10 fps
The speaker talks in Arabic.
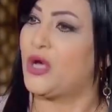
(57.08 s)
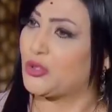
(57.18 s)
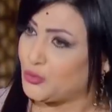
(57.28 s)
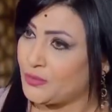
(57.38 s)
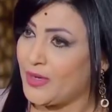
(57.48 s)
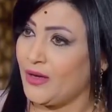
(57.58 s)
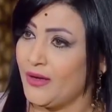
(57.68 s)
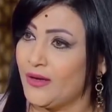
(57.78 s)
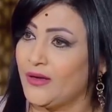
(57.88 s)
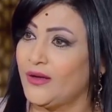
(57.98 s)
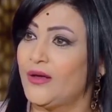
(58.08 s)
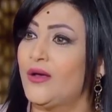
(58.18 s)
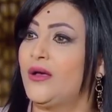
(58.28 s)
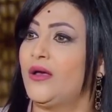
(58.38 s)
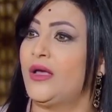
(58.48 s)
مخطوبه اللب اللي هو اللي
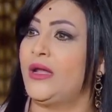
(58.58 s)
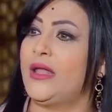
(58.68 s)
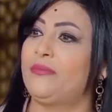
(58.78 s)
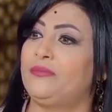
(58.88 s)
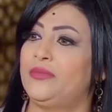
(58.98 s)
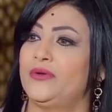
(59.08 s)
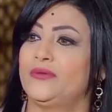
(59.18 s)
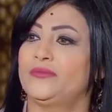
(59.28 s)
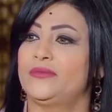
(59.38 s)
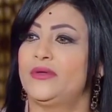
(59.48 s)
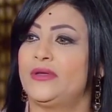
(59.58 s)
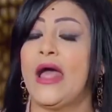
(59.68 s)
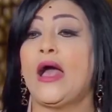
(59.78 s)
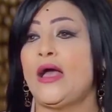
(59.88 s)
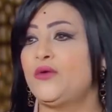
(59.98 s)
بالاقلام اللب
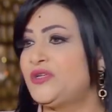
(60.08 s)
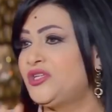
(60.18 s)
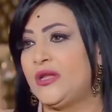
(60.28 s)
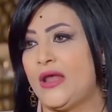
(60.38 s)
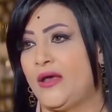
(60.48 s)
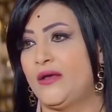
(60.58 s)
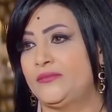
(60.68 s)
لا على الوش لا